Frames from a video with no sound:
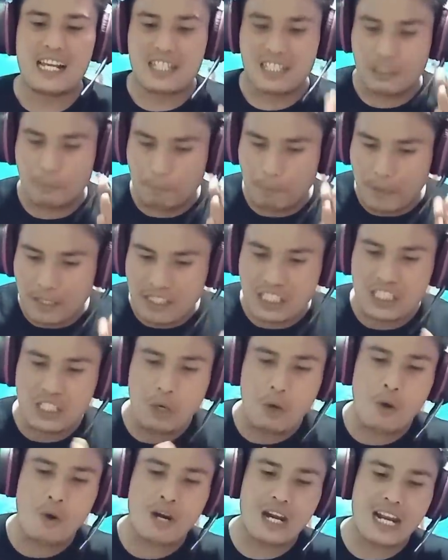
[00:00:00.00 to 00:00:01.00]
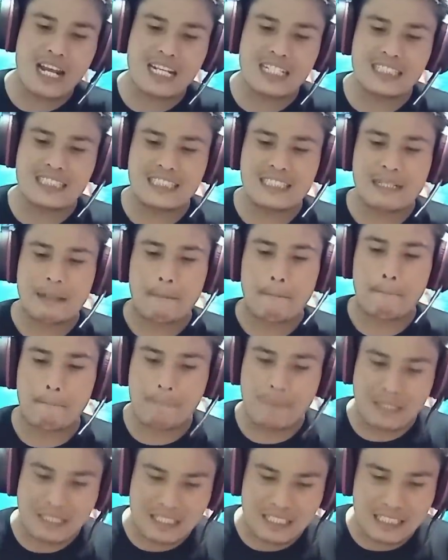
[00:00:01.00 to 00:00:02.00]
Seperti orang
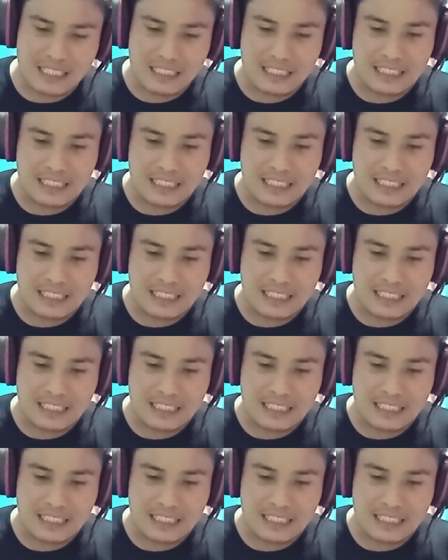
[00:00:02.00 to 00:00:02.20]
per,